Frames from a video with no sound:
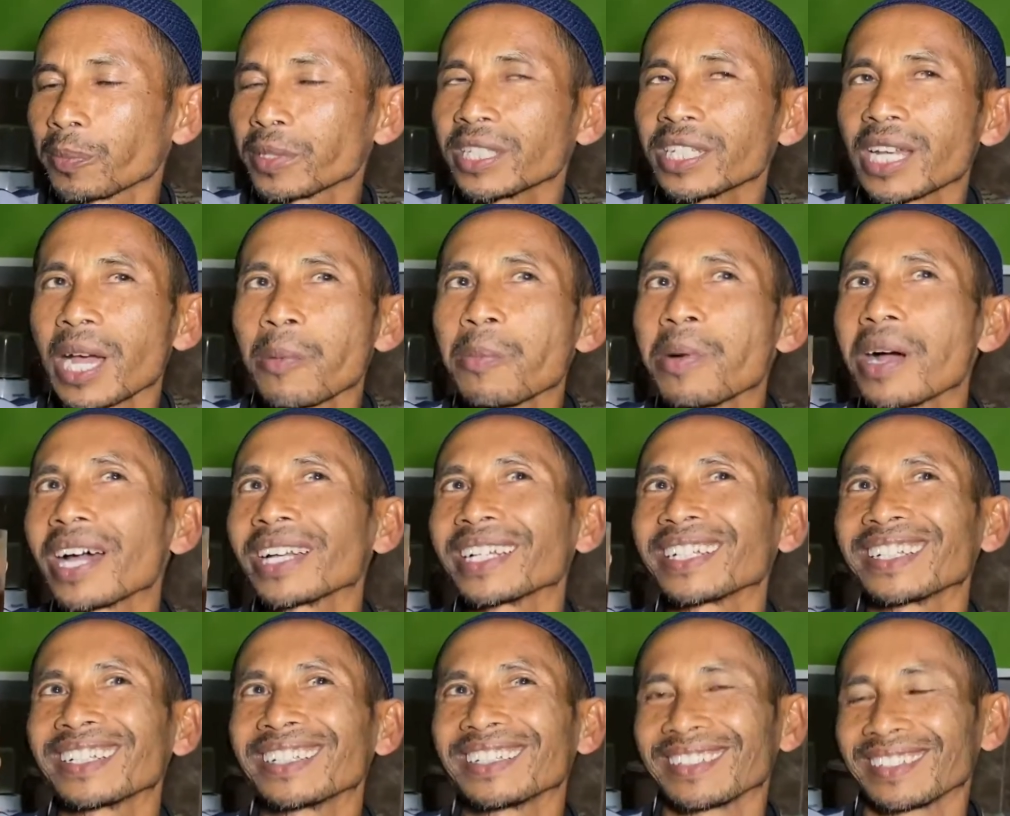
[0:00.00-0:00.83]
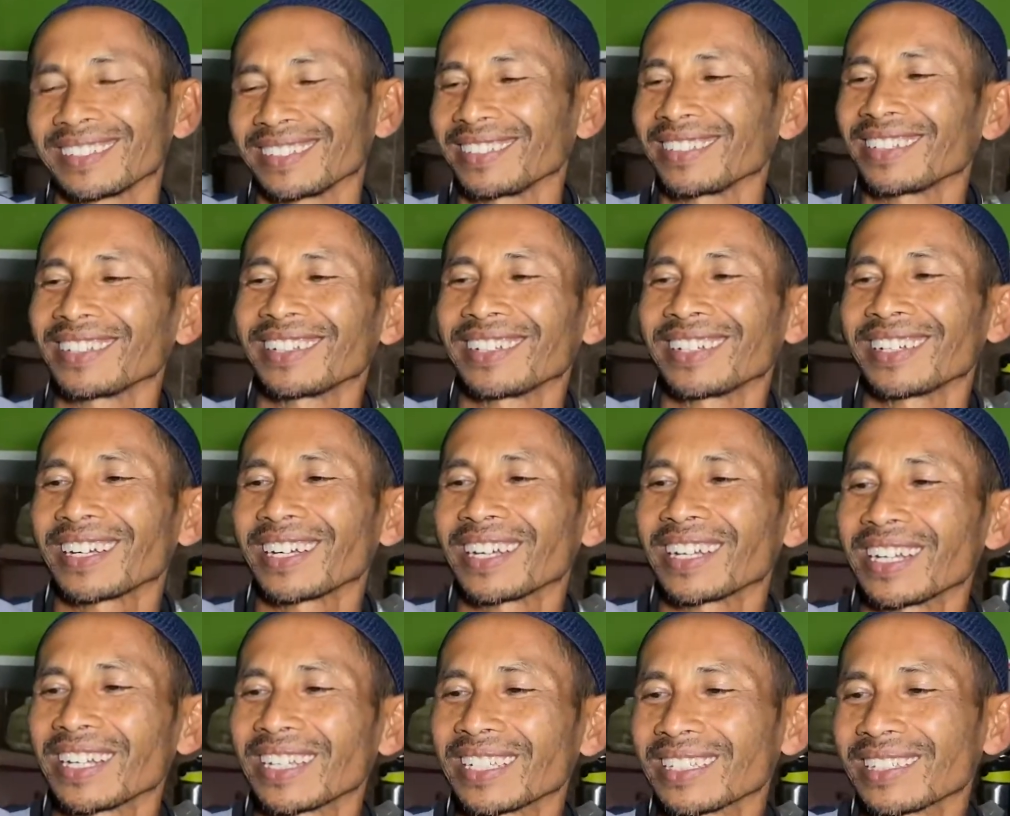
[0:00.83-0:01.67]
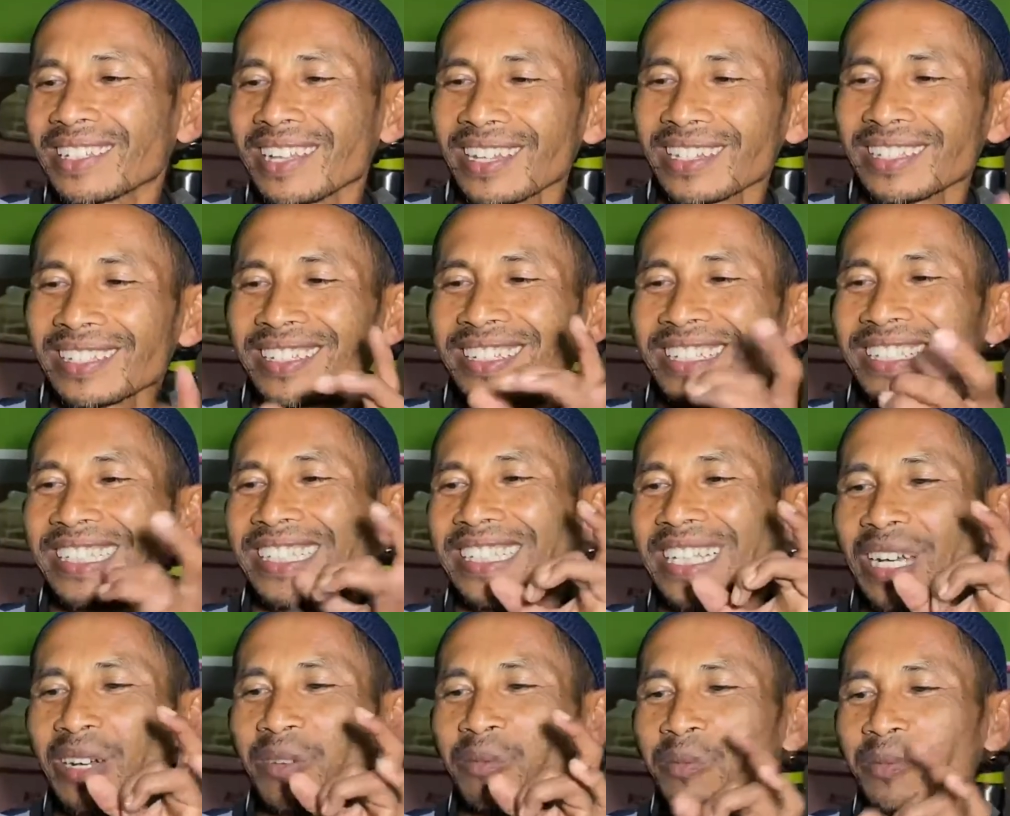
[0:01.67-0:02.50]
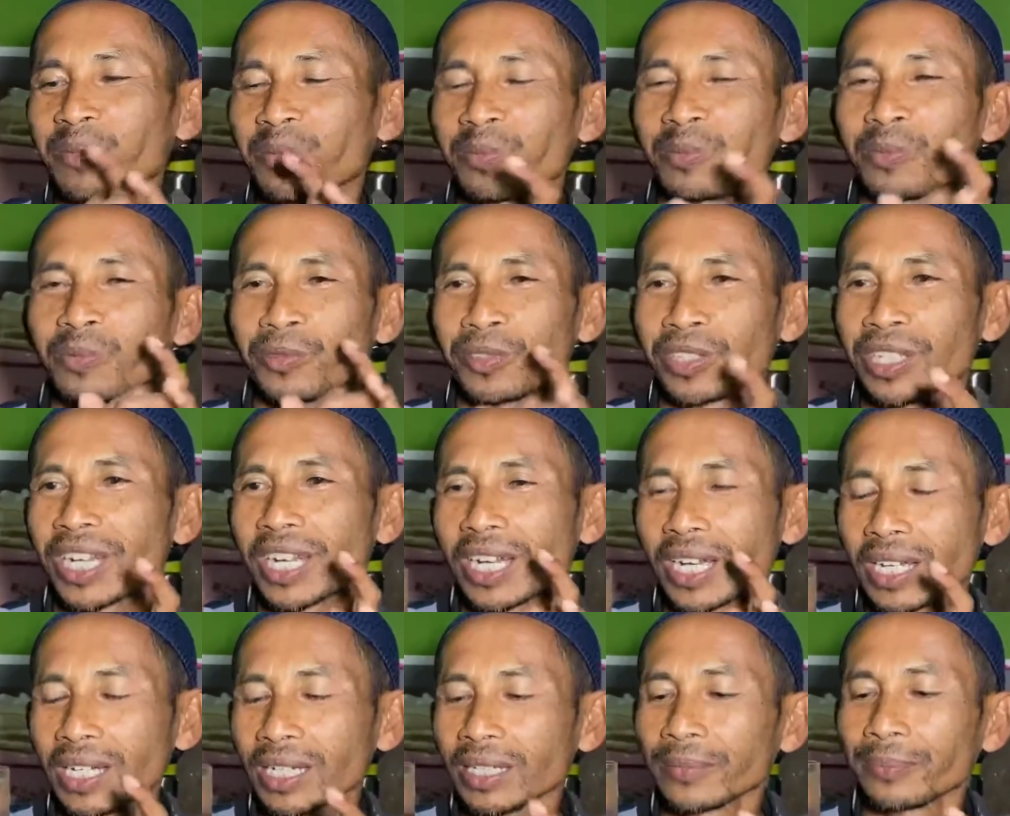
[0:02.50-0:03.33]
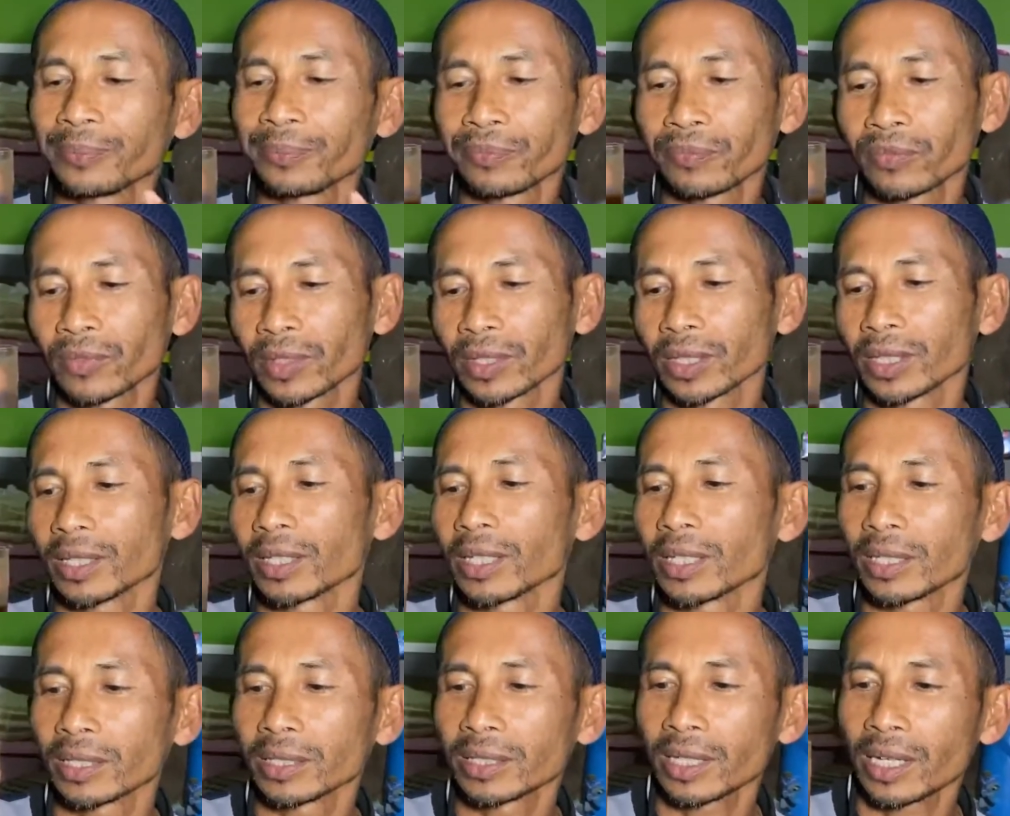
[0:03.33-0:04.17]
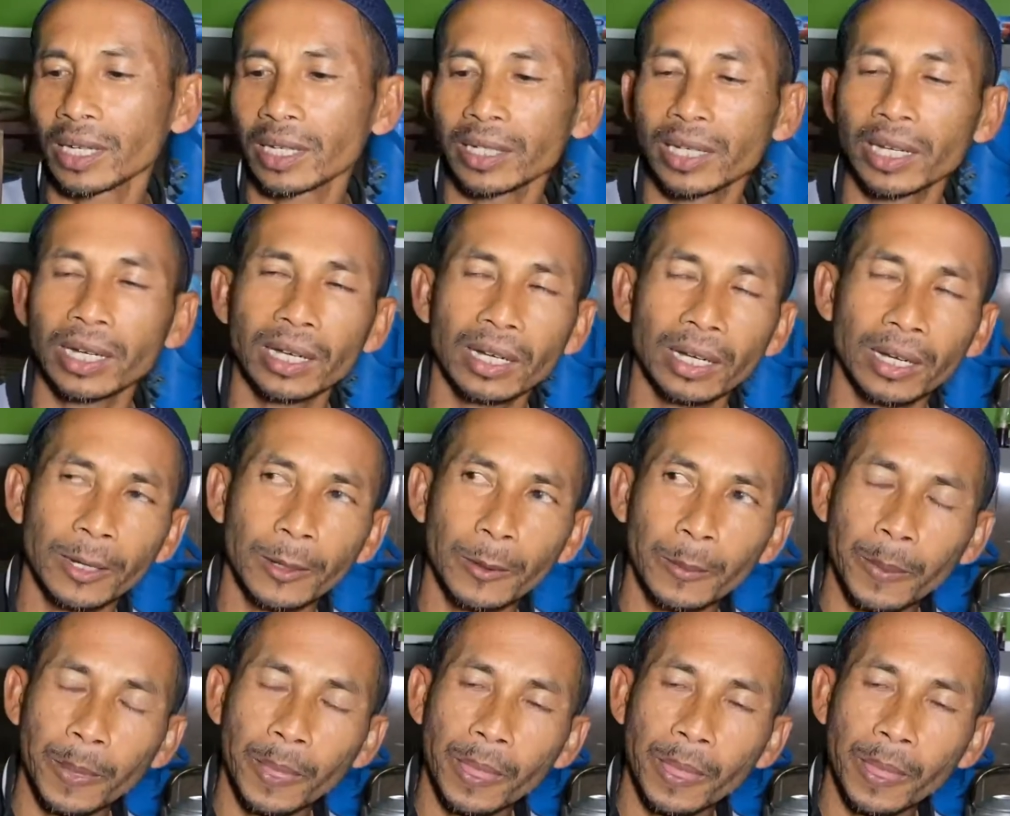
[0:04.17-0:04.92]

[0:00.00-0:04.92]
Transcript: pejabat nah karena saya sendiri yang punya nah, saya